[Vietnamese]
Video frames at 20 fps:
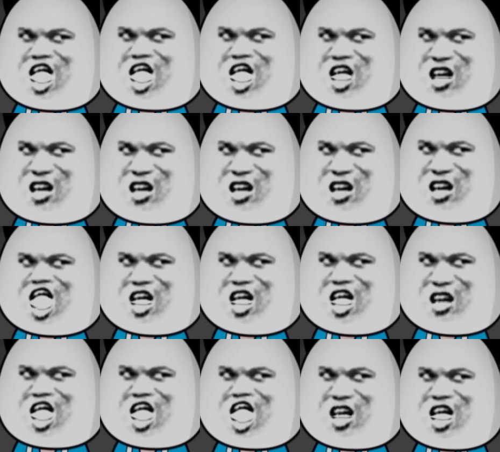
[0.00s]
Quả nhiên căn biệt
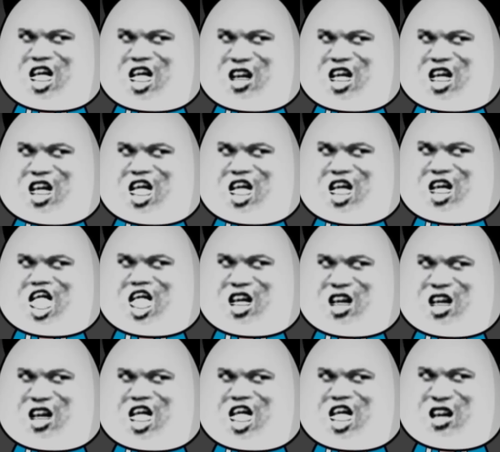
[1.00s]
thự này có vấn đề
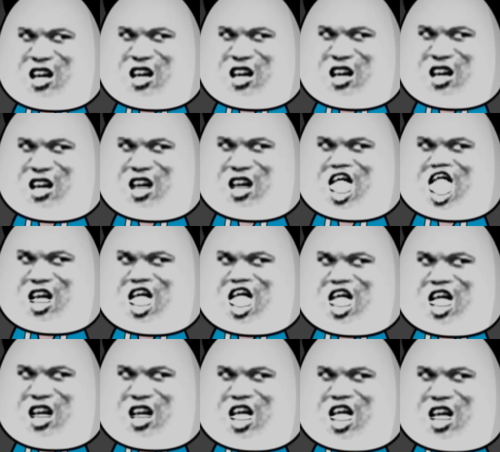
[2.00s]

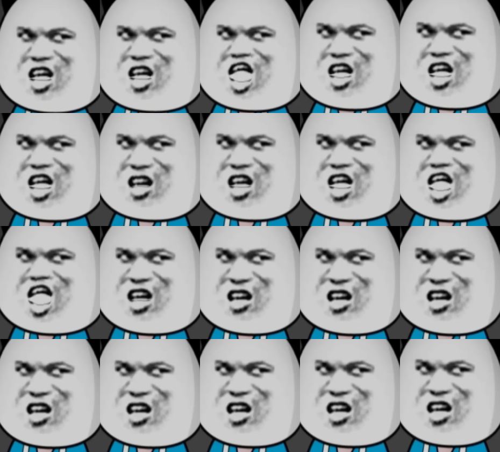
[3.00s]
Hóa ra từ rất lâu về
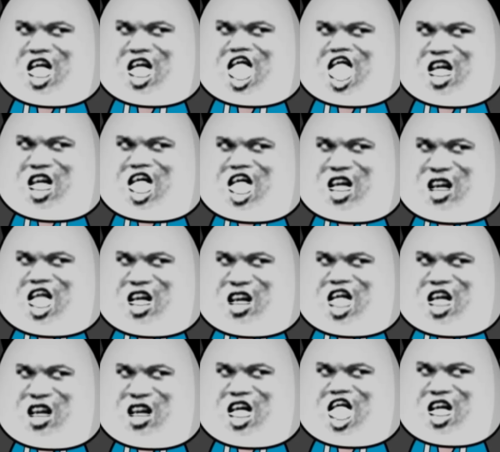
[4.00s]
trước Địa chỉ
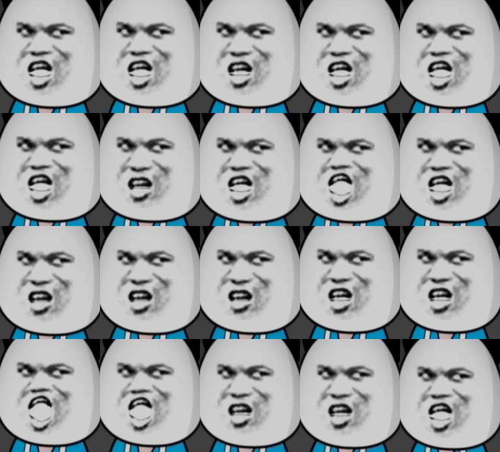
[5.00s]
cũ của biệt thự
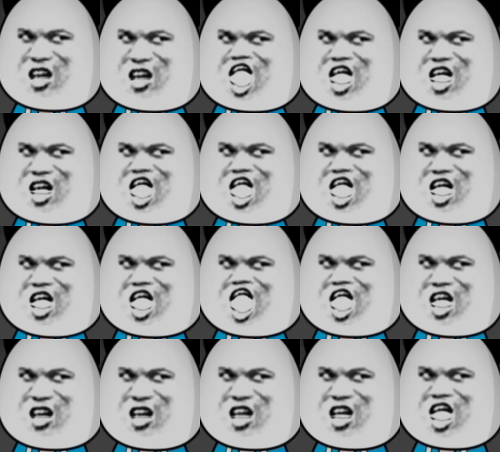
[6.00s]
lại là một ngôi chùa bị nghi
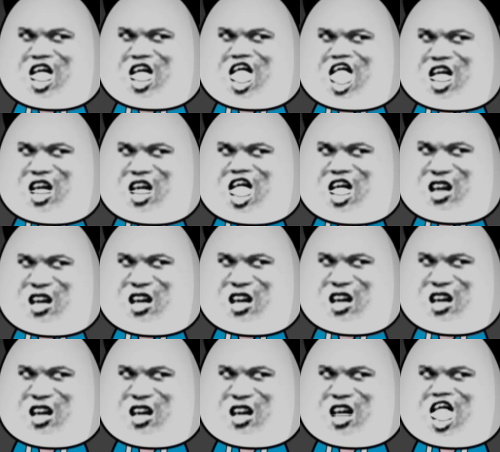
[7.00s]
ngờ là để trấn áp ác
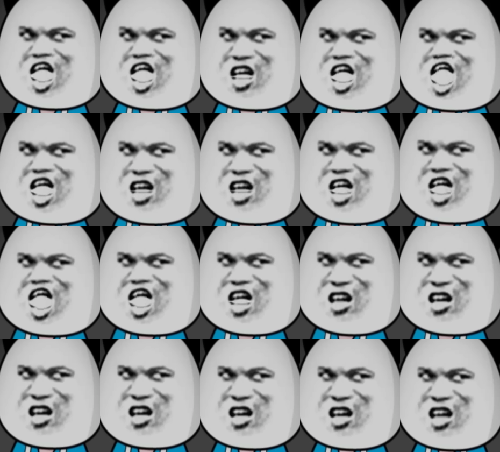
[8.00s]
quỷ. Cách đây không
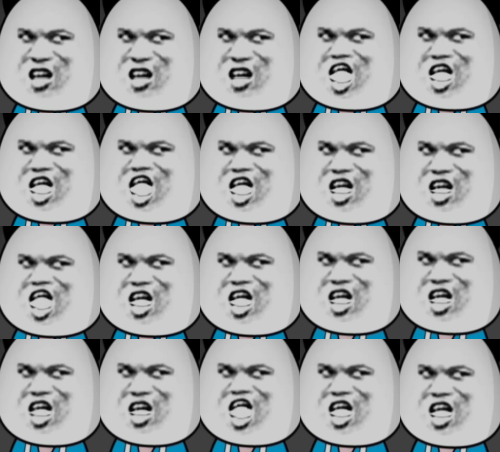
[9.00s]
lâu, bà nam hai nữ
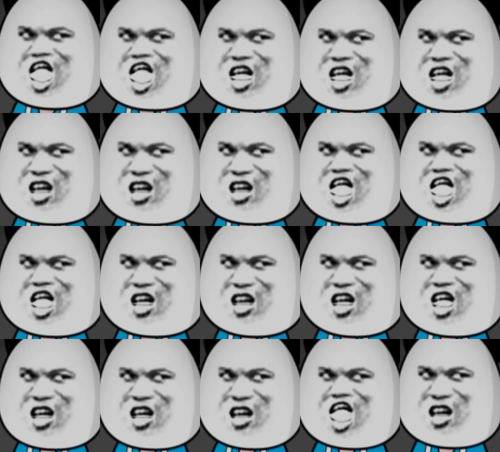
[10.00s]
đã qua đời một cách kỳ lạ
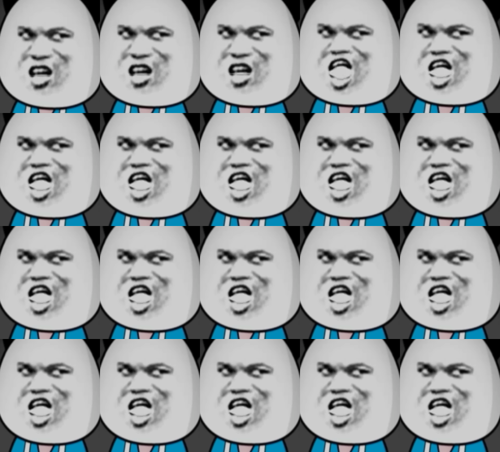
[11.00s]
ở đây.